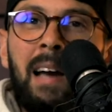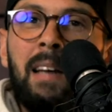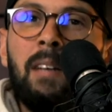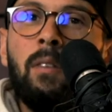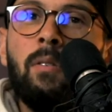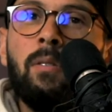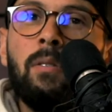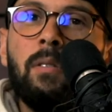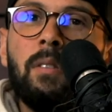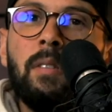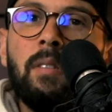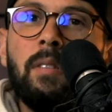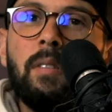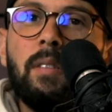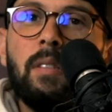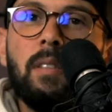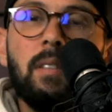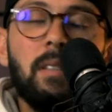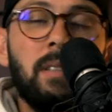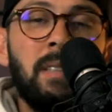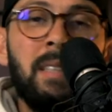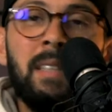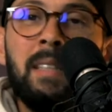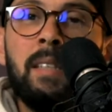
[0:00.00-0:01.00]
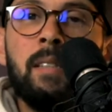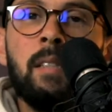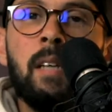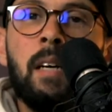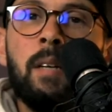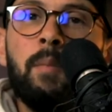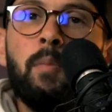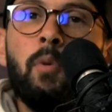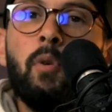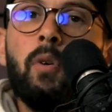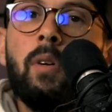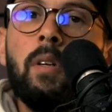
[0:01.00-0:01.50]
Heilung ist
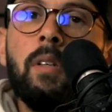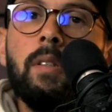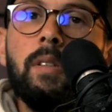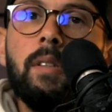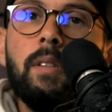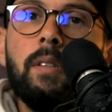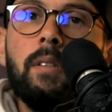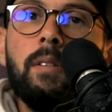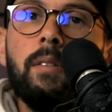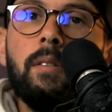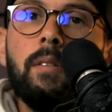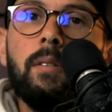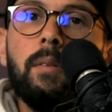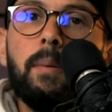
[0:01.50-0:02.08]
jederzeit möglich.